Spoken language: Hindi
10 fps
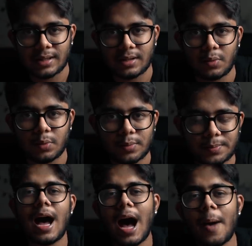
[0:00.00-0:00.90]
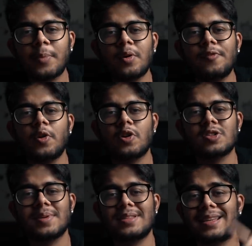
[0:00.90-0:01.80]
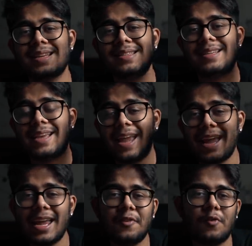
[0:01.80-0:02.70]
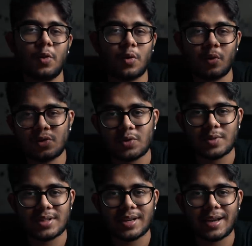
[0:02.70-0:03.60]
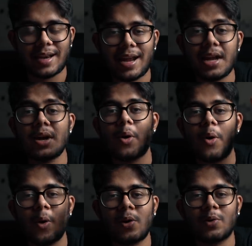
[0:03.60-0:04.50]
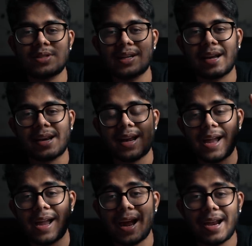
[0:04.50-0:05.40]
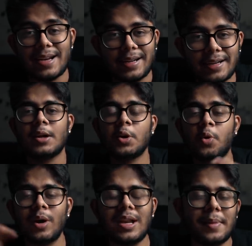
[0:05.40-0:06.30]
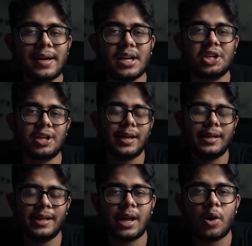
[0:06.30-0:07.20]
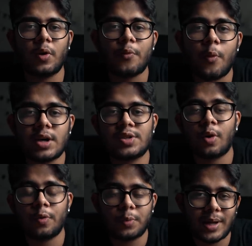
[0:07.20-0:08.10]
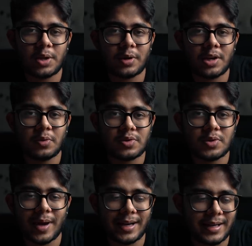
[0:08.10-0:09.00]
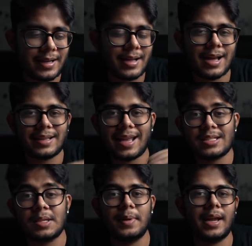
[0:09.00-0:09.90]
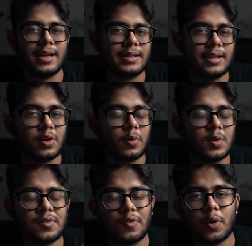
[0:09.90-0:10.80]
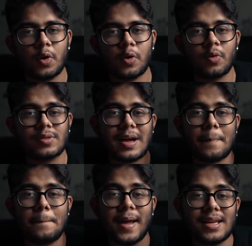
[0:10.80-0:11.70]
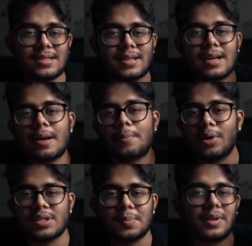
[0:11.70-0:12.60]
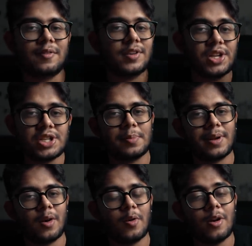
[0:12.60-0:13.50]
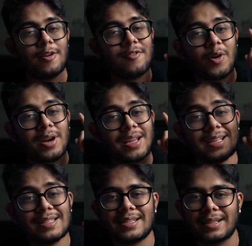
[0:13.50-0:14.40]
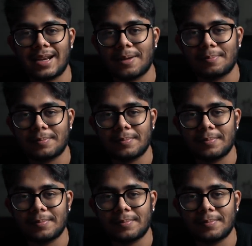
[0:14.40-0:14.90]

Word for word: सकता हूँ आपको उन फोटोज में से किसी एक फोटो को चूज करना है और उसे करना है एडिट कोई लिमिटेशन नहीं है ऑन व्हाट सॉफ्टवेयर यू कैन यूज टू एडिट कैसी भी एडिट करो उस फोटो को उसका बेस्ट पॉसिबल वर्जन बनाओ फॉर इंस्टाग्राम